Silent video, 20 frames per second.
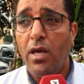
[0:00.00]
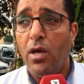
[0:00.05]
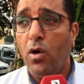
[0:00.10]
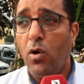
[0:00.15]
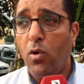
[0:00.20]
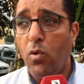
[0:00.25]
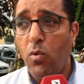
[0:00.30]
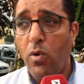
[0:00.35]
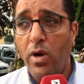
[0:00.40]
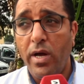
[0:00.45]

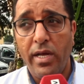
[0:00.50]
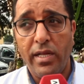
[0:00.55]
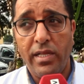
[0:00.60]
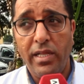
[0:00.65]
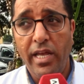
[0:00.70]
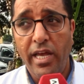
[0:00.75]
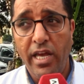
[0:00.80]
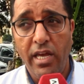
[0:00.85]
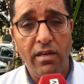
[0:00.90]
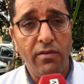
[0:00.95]
هو هذا
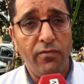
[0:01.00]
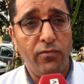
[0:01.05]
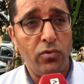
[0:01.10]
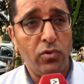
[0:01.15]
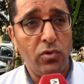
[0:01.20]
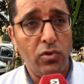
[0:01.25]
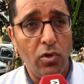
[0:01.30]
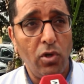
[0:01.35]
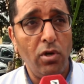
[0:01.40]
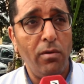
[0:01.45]
الحيف
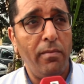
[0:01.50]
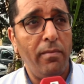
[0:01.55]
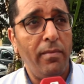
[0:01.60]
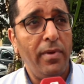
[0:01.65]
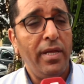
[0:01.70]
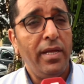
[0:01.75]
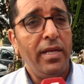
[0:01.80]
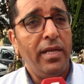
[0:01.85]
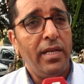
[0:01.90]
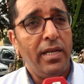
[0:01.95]
والظلم
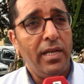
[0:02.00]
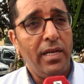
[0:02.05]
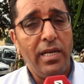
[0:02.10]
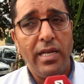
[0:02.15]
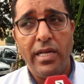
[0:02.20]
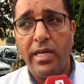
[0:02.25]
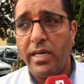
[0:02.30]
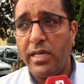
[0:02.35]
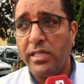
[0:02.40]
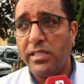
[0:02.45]

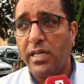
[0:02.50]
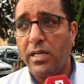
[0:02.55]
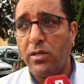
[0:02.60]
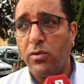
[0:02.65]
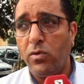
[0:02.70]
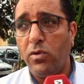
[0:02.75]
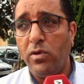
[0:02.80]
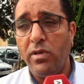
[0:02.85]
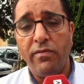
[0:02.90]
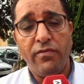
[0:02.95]
اللي
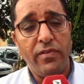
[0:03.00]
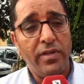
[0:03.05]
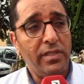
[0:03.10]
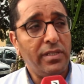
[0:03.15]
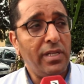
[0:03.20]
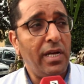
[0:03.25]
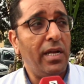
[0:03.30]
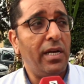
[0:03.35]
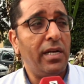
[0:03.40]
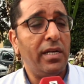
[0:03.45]
كيتعرضوا ليه في
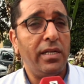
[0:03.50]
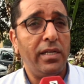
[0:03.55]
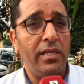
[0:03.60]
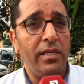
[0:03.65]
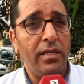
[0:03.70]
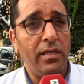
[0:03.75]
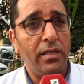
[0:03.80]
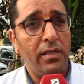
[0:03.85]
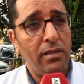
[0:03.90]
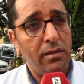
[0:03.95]
اطار
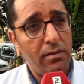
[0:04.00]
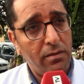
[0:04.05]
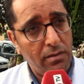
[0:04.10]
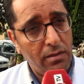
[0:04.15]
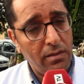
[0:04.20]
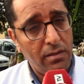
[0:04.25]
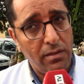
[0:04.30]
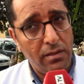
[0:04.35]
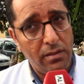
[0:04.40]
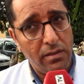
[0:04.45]

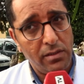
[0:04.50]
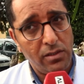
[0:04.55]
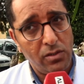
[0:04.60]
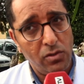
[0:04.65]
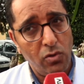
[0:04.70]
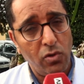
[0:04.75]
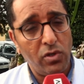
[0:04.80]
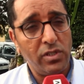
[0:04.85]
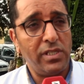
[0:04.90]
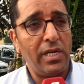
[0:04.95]
آه،
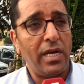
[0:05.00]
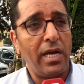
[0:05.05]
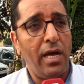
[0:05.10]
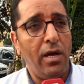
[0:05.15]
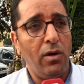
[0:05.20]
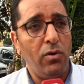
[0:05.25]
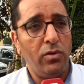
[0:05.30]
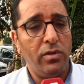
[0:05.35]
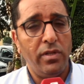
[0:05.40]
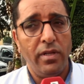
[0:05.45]
صندوق
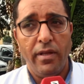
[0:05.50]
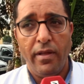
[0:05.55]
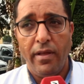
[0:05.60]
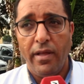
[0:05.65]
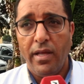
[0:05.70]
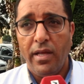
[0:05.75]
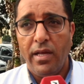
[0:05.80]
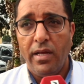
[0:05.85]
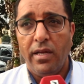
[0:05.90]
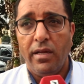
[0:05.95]
التقاعد
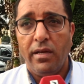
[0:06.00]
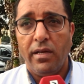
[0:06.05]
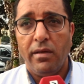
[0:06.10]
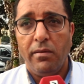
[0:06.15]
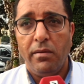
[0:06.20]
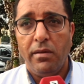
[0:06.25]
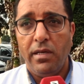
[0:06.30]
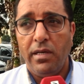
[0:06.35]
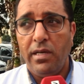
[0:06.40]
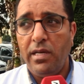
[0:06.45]

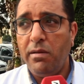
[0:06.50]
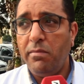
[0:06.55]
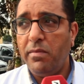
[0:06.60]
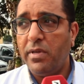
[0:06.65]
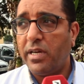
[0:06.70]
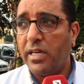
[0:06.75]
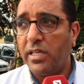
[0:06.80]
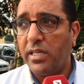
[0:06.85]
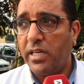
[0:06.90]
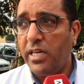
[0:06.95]

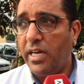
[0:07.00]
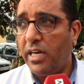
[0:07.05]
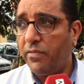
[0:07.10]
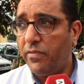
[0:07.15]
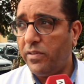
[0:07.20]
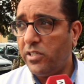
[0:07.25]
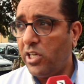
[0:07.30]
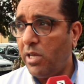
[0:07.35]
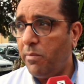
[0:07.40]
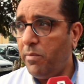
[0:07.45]
اللي
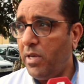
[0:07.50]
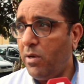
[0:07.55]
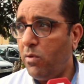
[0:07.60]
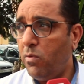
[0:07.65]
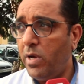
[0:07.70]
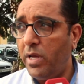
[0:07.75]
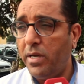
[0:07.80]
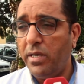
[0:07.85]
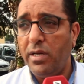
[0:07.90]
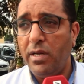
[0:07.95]
كيعرف الجميع
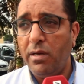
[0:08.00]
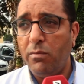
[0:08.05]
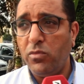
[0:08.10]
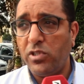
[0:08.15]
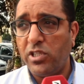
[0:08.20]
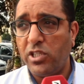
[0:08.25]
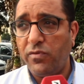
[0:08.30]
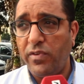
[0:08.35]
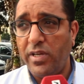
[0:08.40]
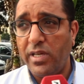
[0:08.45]
هو ان
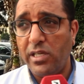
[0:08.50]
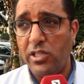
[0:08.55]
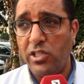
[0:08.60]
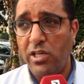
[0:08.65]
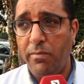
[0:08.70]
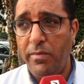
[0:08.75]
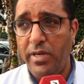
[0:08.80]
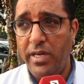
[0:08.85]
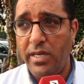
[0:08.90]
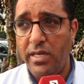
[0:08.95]
المستشفيات
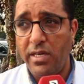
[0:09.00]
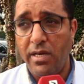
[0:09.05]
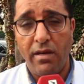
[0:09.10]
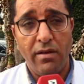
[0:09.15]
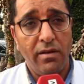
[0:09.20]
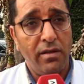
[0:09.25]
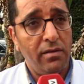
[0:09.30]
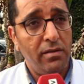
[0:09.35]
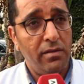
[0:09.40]
الجامعيه